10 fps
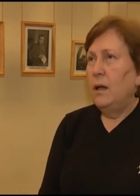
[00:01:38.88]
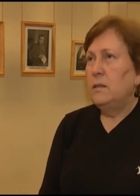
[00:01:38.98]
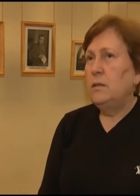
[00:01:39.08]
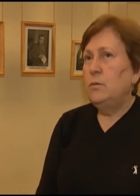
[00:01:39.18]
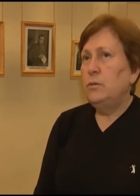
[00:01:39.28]

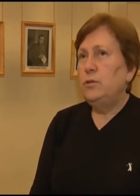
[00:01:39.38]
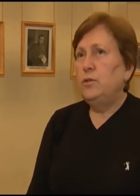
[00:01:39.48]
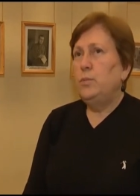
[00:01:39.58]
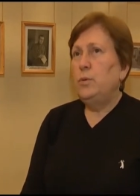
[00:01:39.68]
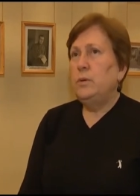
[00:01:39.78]
Даур
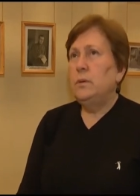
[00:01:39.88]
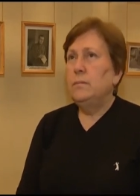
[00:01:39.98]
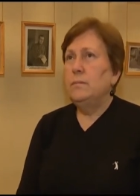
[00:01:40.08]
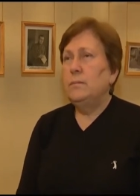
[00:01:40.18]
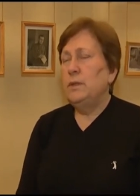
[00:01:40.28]
Джопо,
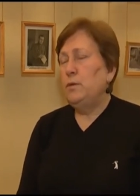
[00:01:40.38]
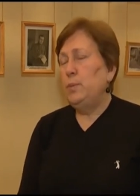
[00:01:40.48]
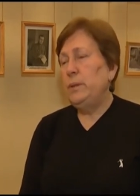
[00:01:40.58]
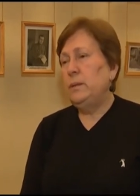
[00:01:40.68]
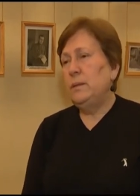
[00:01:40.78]
моего
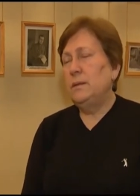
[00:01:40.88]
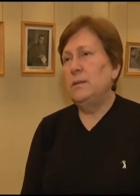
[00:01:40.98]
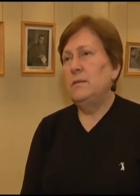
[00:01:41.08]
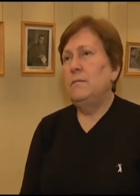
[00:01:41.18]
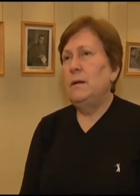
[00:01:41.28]
его
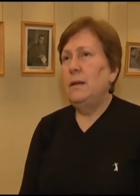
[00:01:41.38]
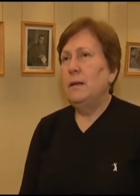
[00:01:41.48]
называли.